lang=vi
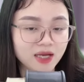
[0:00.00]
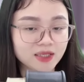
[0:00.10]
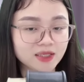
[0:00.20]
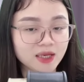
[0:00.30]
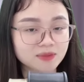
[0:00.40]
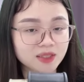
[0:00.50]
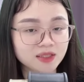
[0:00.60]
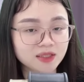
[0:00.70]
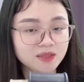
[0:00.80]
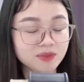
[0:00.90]
Hải Thịnh
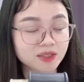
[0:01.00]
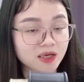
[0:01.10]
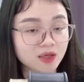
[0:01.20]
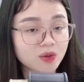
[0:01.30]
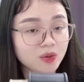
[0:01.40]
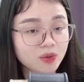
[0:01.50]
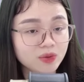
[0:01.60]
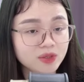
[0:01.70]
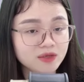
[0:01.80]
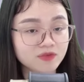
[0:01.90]
cảm thấy mình thật là có
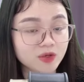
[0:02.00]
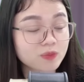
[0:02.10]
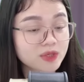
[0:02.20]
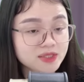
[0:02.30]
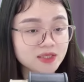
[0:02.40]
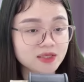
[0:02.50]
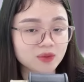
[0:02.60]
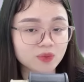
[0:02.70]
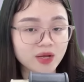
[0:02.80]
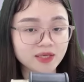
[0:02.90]
lỗi Vì không biết
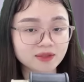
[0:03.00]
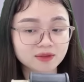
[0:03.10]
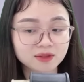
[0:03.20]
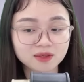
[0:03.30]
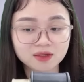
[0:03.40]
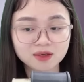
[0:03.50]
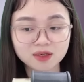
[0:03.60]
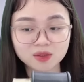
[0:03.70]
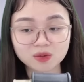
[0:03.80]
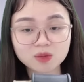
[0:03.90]
sinh nhật của anh
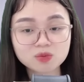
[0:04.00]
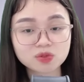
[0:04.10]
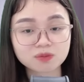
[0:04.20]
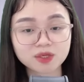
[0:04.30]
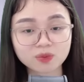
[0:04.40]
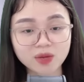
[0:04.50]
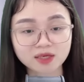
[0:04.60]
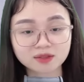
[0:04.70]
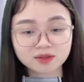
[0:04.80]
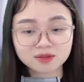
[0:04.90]
Lại còn không chuẩn bị
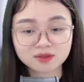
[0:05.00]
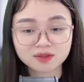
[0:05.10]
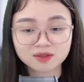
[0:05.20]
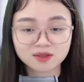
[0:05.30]
quà nữa